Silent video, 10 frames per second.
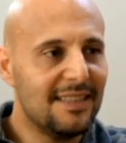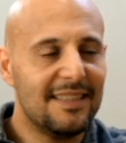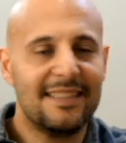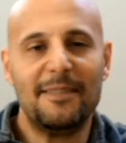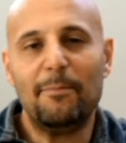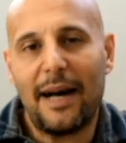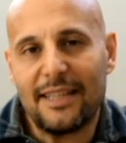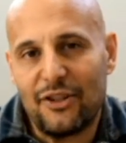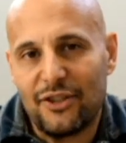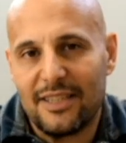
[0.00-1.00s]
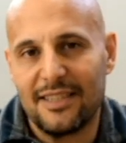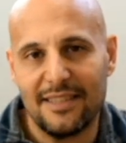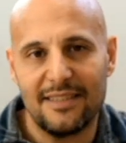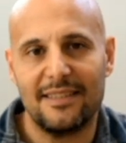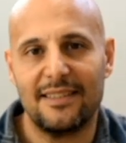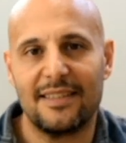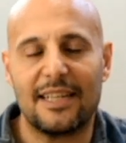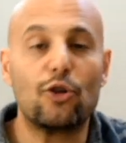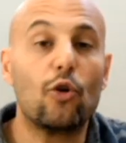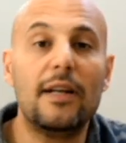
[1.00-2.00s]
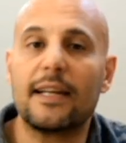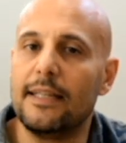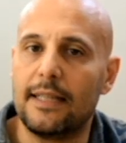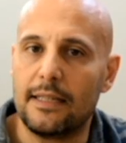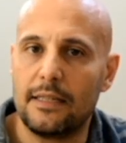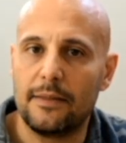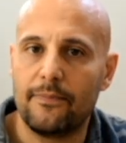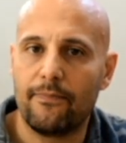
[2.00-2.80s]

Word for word: simpatici che sono gli architetti.